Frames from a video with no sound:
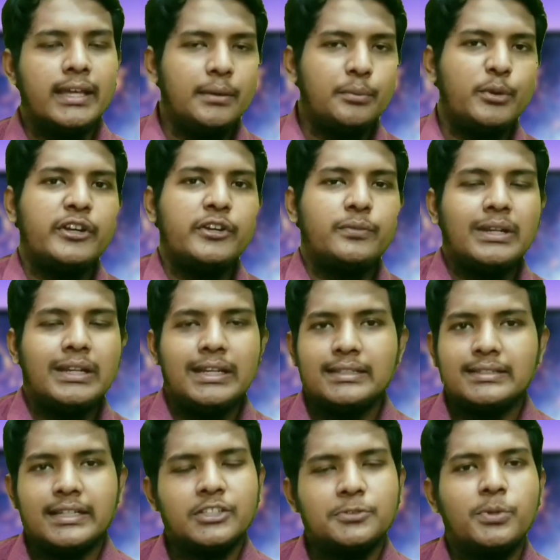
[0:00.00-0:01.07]
এই পয়েন্ট পেলে
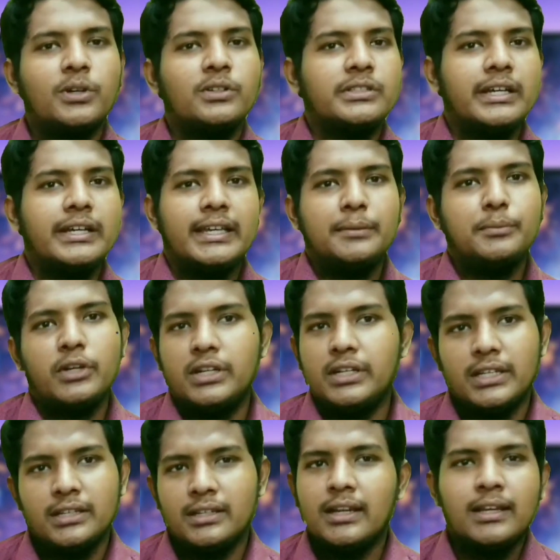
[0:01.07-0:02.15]
চান্স পাওয়া যায় এই
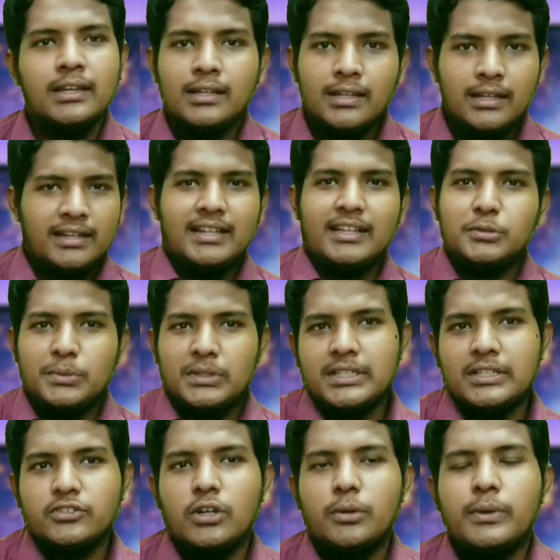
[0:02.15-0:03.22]
পয়েন্টে না তোমার
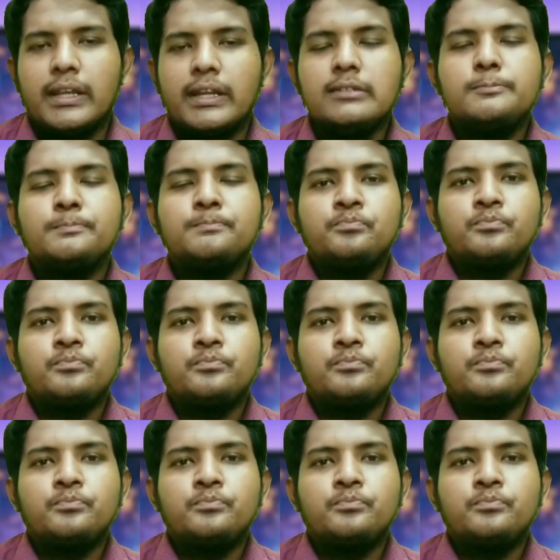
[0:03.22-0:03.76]
চান্স হবে না